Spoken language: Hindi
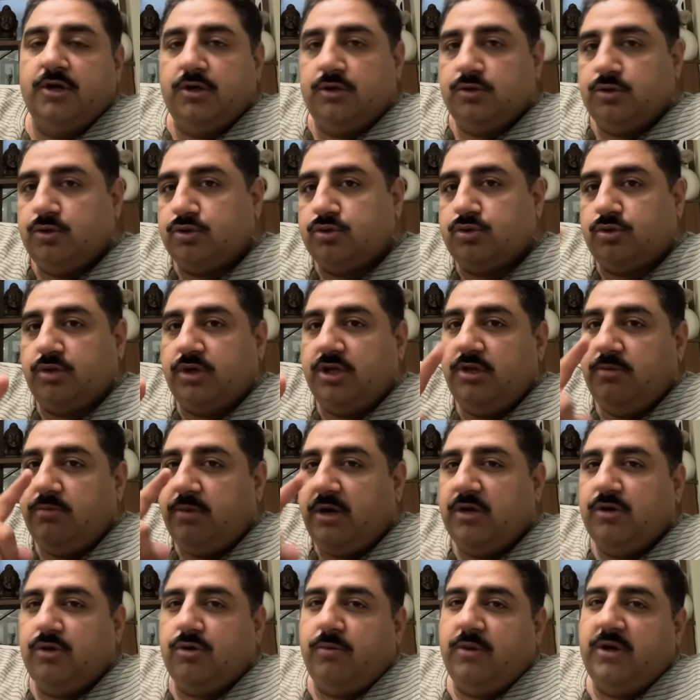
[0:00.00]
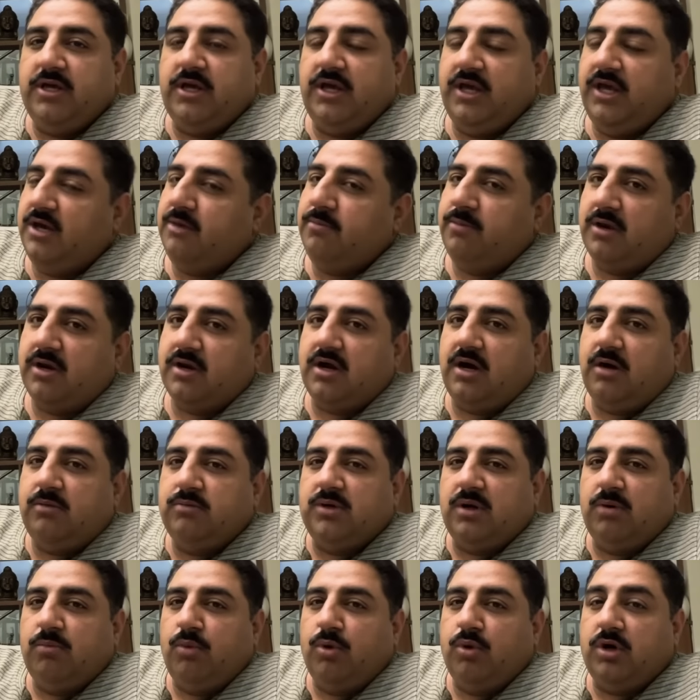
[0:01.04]
तो शौकीन भाई को भाई एक बार काम का
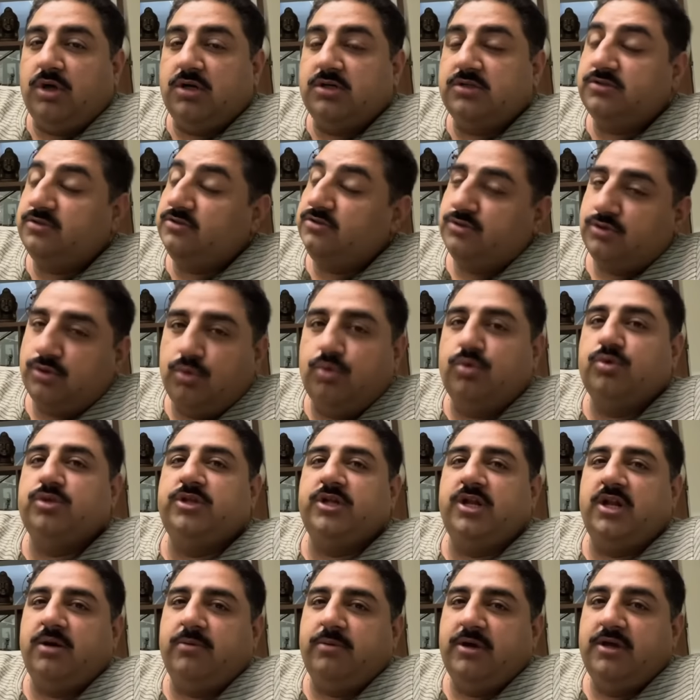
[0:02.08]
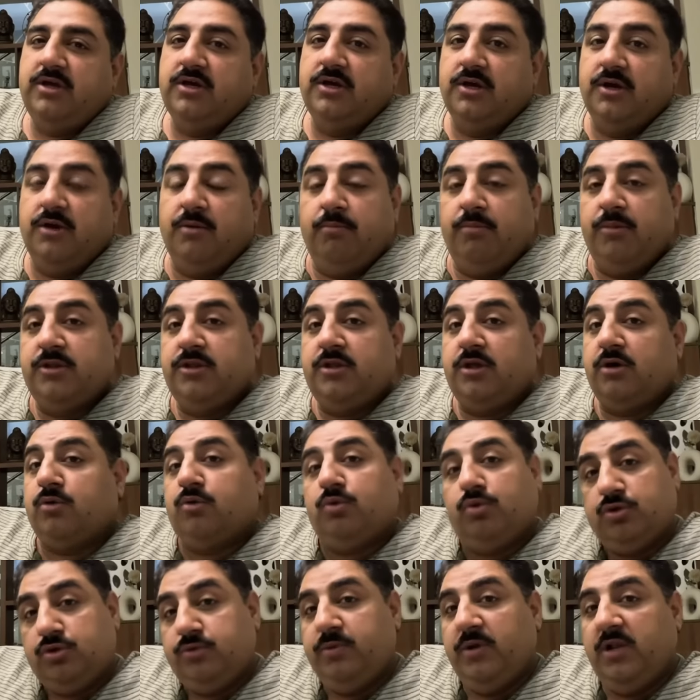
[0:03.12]
मौका ज़रूर देना भाई बंदा
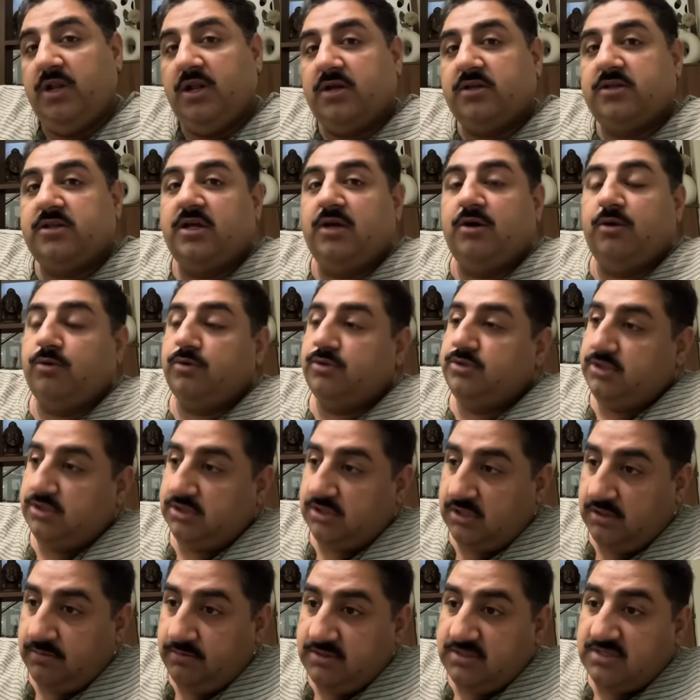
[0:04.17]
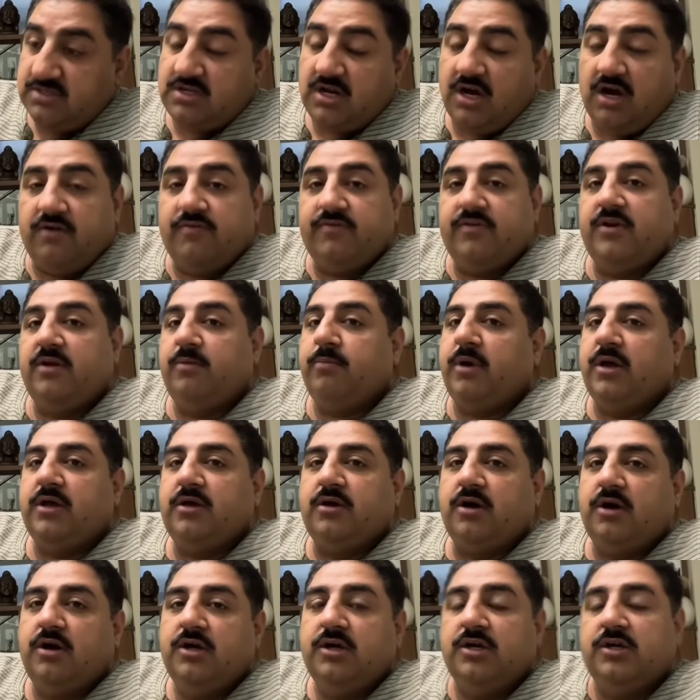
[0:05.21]
खुद भी लगता है और जितने भी स्टाफ है ना भाई
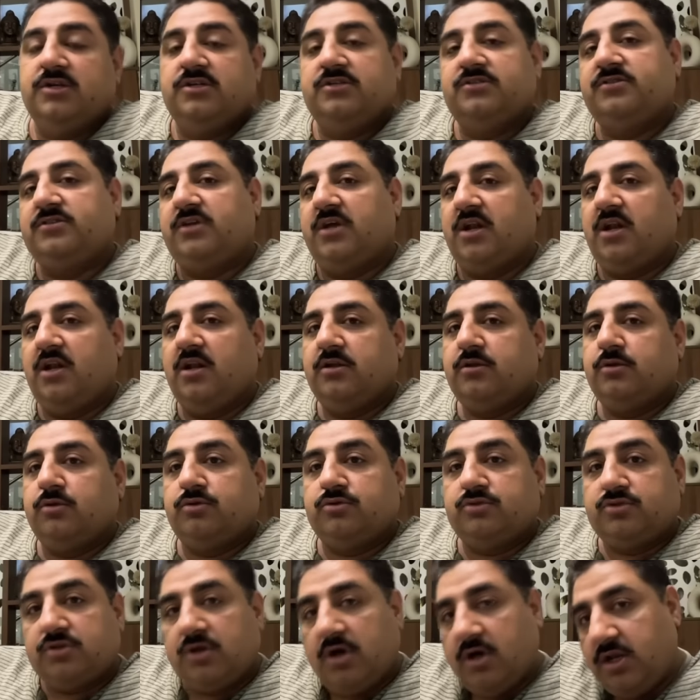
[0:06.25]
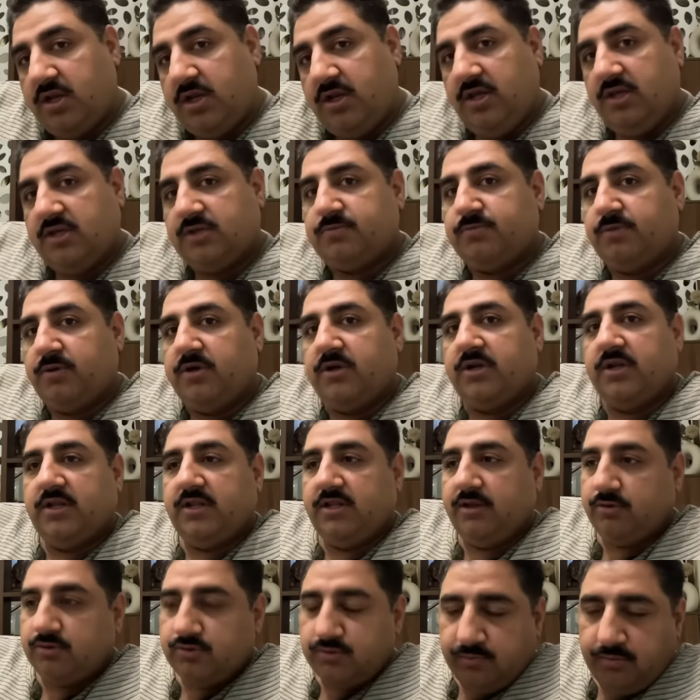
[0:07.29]
का सारा लगता है और सारे ही एक्सपर्ट हैं
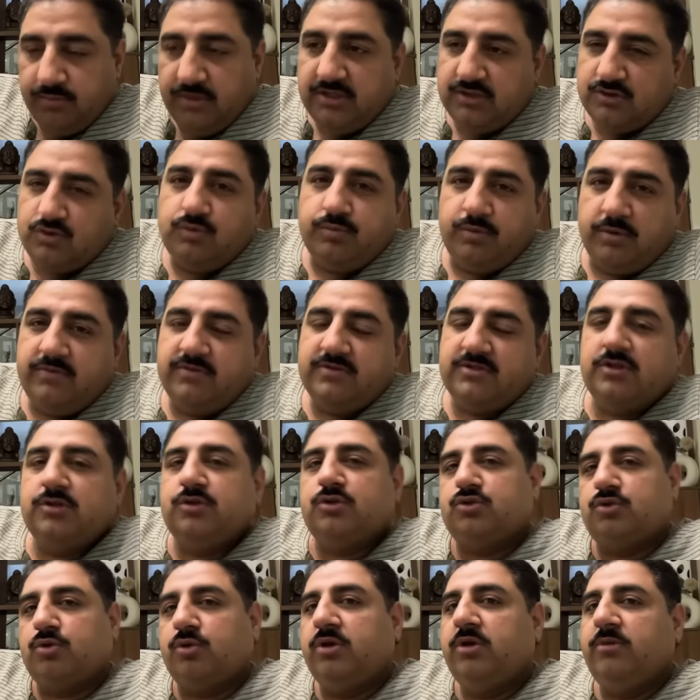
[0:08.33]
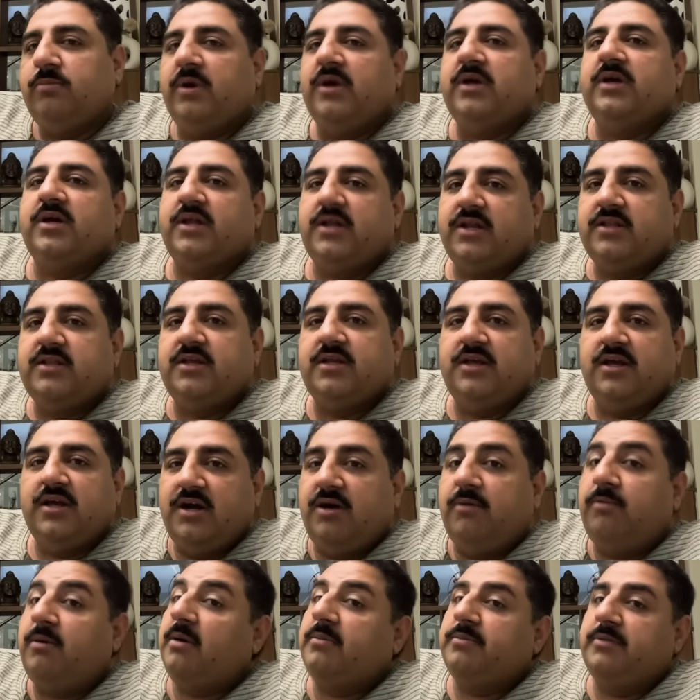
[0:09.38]
देखो मेन सुपरविजन तो शौकीन भाई का रहता ही है
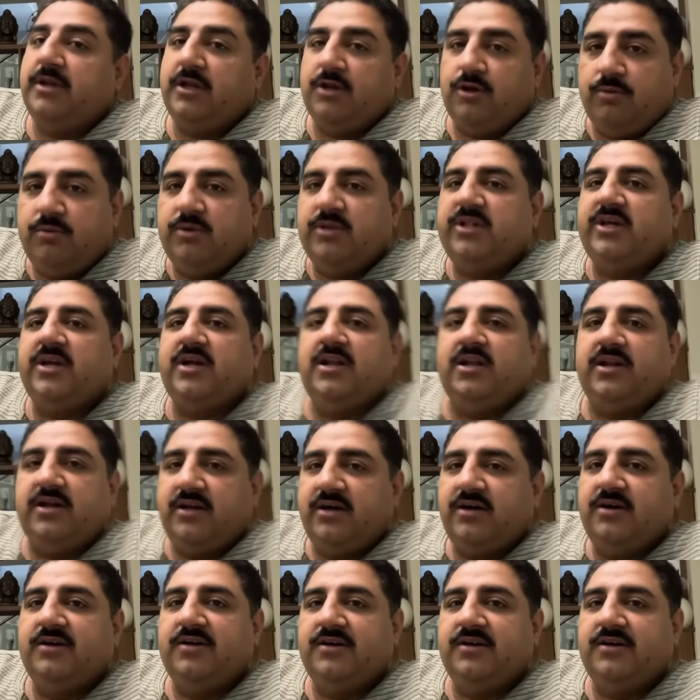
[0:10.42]
अब आप नैनो में देख लेना